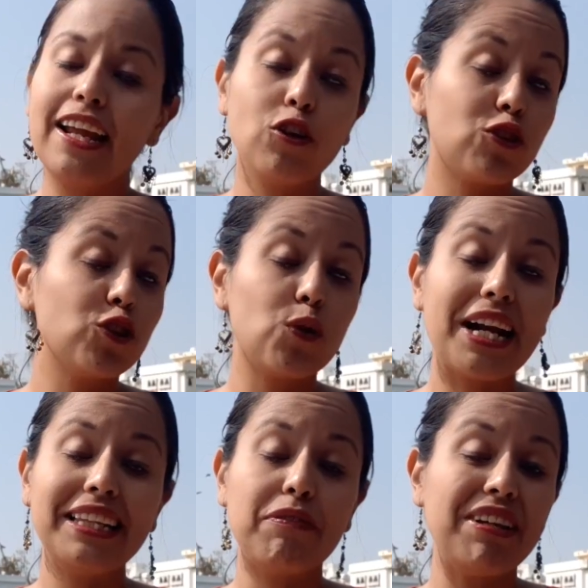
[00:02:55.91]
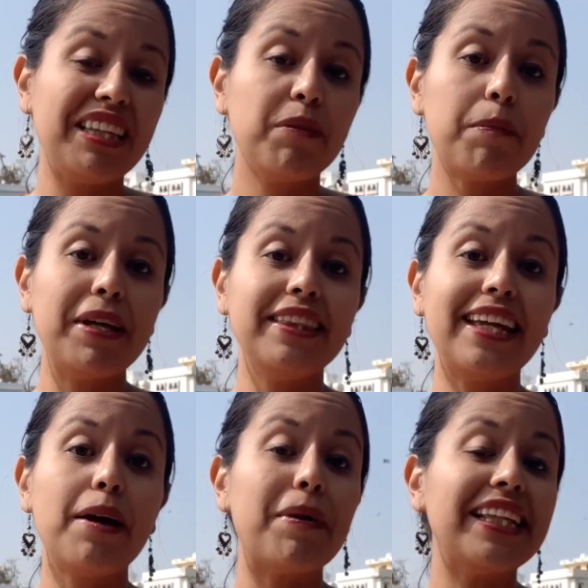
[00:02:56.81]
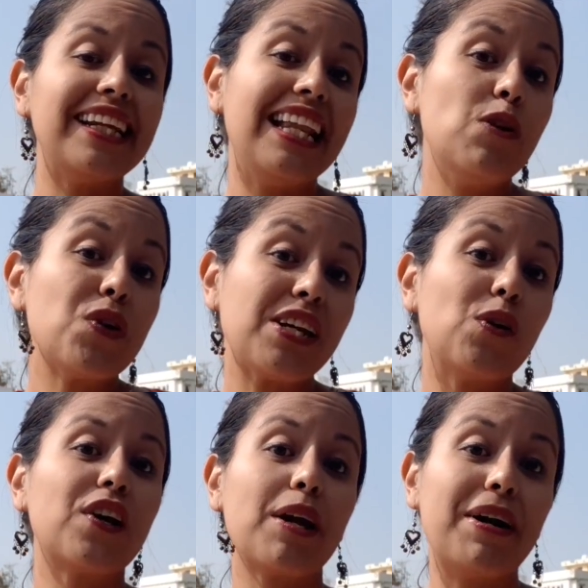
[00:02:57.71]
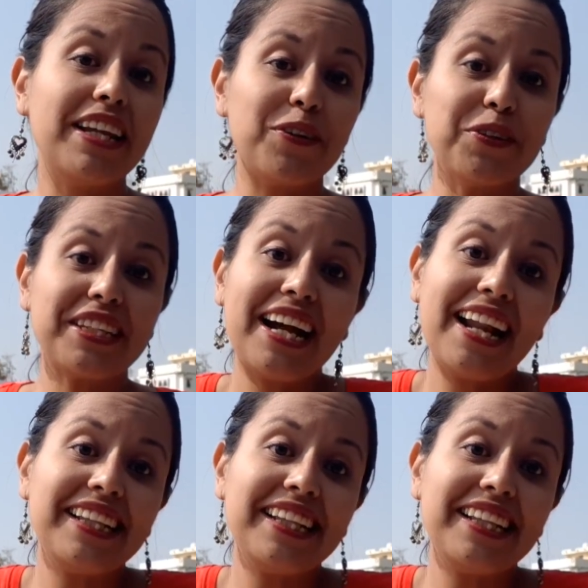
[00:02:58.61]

en otros lugares definitivamente va a ser el único que van a encontrar,